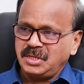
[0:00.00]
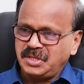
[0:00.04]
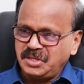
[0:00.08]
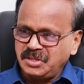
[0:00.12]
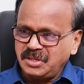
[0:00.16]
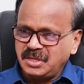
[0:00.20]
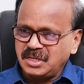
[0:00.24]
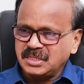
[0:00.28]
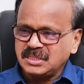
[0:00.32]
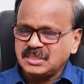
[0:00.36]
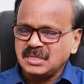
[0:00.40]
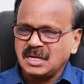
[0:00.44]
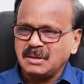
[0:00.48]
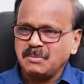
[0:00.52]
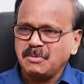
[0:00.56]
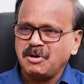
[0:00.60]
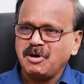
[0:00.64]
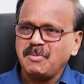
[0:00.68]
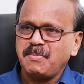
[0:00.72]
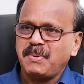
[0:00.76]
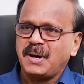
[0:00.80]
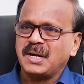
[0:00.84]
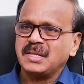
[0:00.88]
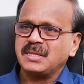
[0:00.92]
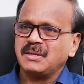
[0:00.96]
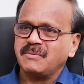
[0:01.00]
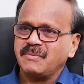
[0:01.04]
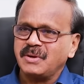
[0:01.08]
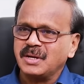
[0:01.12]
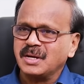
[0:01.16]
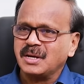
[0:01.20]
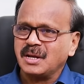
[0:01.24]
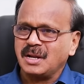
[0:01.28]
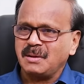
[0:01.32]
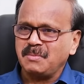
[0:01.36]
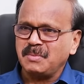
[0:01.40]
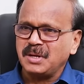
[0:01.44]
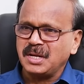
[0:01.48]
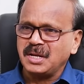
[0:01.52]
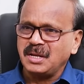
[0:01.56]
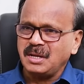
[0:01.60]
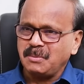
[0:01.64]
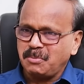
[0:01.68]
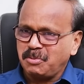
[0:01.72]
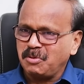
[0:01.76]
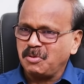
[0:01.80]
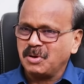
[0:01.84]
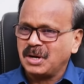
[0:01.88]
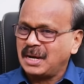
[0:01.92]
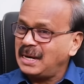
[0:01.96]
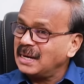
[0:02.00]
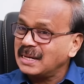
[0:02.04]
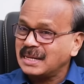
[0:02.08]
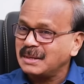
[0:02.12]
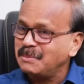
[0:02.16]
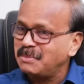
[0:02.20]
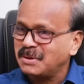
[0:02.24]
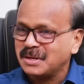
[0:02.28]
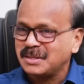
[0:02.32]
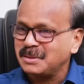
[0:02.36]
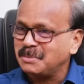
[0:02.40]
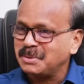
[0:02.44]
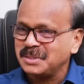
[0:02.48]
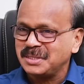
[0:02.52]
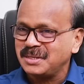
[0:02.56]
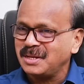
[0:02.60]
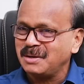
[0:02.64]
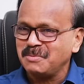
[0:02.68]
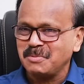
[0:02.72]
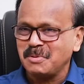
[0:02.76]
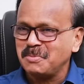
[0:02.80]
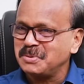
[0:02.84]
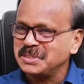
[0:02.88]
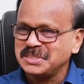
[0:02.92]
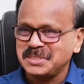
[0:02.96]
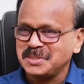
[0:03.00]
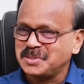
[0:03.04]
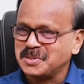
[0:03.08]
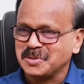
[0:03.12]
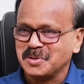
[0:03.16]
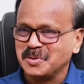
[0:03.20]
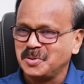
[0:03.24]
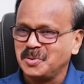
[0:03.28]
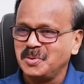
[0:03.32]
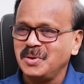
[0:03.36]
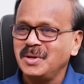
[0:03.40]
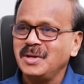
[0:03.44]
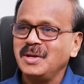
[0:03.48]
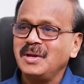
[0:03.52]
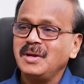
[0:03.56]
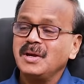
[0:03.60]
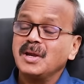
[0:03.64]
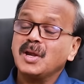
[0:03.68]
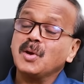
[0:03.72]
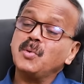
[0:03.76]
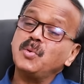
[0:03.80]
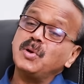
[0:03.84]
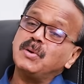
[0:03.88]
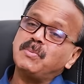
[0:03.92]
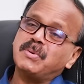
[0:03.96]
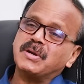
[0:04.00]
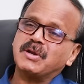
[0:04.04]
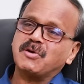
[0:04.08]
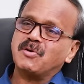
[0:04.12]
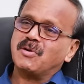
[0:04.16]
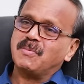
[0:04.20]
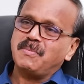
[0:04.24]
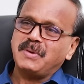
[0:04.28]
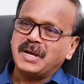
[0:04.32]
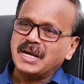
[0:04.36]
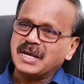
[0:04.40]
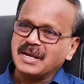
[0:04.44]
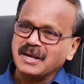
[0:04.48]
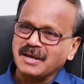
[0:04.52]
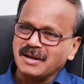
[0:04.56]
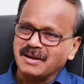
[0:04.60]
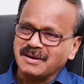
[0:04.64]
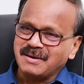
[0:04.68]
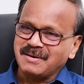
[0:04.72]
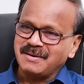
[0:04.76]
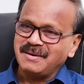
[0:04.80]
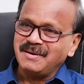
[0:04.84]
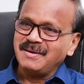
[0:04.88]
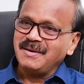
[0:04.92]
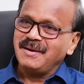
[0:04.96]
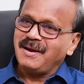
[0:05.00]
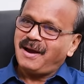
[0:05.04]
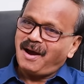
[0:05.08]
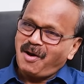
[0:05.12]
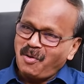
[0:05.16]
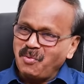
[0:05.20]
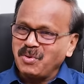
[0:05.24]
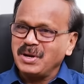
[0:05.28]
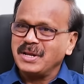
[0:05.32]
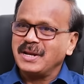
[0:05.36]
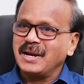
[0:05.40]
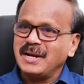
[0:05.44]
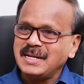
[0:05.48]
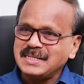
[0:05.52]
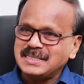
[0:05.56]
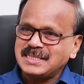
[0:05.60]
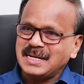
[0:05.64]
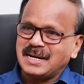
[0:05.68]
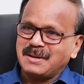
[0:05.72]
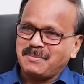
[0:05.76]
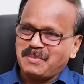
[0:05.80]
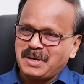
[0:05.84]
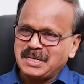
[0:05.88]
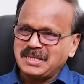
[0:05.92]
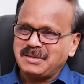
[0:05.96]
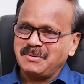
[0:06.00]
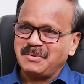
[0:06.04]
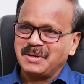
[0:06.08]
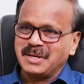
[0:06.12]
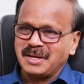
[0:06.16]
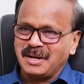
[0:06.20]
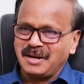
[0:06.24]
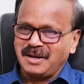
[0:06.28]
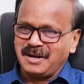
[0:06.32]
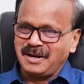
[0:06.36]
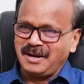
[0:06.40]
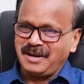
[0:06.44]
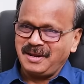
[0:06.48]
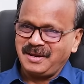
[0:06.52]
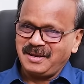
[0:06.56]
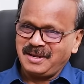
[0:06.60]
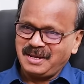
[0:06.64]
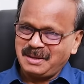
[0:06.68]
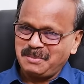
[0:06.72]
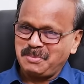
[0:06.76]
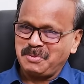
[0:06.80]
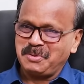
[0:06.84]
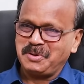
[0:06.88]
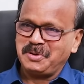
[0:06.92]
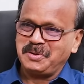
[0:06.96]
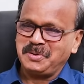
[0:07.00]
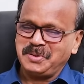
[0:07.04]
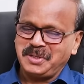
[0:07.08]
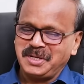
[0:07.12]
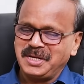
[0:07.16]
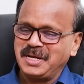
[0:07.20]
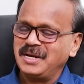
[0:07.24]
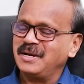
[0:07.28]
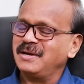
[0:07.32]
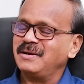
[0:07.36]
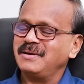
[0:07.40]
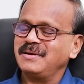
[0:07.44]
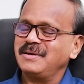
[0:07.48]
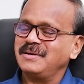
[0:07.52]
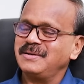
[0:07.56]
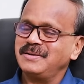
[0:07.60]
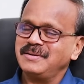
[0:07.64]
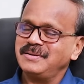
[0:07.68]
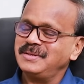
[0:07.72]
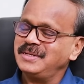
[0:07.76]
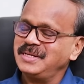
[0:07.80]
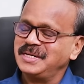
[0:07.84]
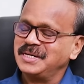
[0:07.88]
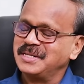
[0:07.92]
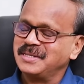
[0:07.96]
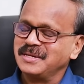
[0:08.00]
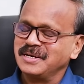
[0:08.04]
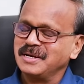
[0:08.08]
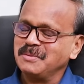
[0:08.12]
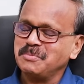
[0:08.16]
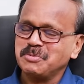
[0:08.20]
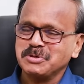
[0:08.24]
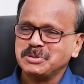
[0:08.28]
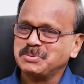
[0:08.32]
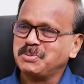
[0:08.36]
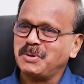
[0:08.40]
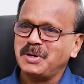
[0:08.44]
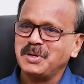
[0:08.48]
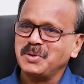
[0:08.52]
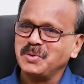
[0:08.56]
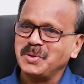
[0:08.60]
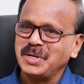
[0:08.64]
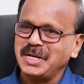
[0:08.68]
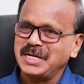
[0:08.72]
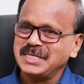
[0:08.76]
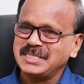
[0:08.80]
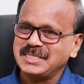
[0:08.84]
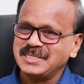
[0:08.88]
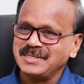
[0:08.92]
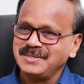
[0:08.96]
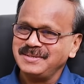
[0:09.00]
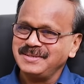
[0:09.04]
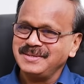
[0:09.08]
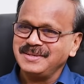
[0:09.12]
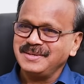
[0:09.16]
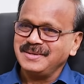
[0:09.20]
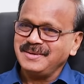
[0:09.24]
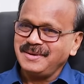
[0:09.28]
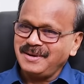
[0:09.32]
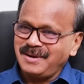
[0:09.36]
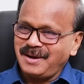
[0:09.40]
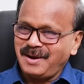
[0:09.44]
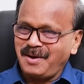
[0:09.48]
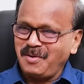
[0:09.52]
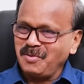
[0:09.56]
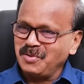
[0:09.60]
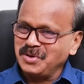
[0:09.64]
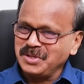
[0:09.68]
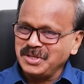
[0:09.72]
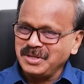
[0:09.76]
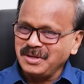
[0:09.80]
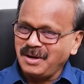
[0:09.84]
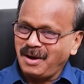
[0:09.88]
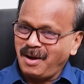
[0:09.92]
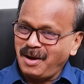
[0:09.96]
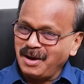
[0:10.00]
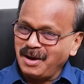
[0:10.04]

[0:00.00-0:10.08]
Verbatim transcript: இந்தியன் சினிமாவை பார்த்து வைக்கிற மாதிரி இப்போ கல்கி படத்தை பற்றி நம்ம பேசிகிட்டு இருக்கோம் எவ்வளோ பெரிய ஒரு மேக்கிங் இருக்குது அவங்களே ரிலீஸ் டேட்டை மாற்றி வைக்கிறாங்கல்ல இப்போ நீங்கள் இது எடுத்துங்க புஷ்பா டூ என்னாச்சு அவங்க வந்து